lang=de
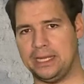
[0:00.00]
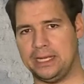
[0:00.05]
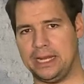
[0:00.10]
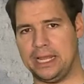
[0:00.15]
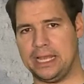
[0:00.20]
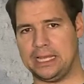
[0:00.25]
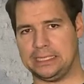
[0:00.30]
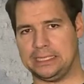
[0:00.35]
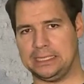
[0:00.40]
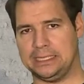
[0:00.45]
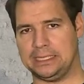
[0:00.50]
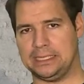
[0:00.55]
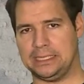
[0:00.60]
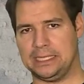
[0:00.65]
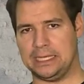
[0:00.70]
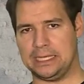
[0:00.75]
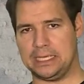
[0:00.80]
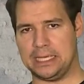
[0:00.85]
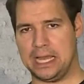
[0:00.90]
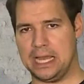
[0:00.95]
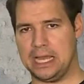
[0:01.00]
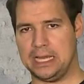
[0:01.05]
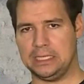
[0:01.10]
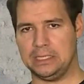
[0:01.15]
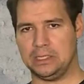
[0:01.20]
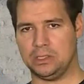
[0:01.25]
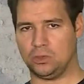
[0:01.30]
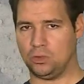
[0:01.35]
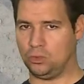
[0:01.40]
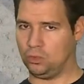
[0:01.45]
in den ersten zehn
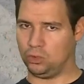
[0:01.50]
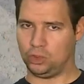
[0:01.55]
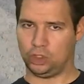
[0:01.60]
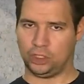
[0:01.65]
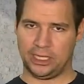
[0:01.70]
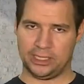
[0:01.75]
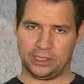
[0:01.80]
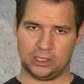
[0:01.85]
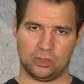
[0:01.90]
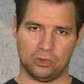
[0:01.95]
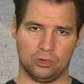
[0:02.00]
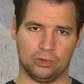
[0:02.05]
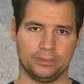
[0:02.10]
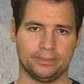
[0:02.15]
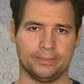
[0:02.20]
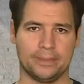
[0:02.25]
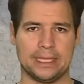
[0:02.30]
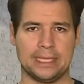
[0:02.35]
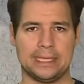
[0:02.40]
Jahren, so Schätzungen.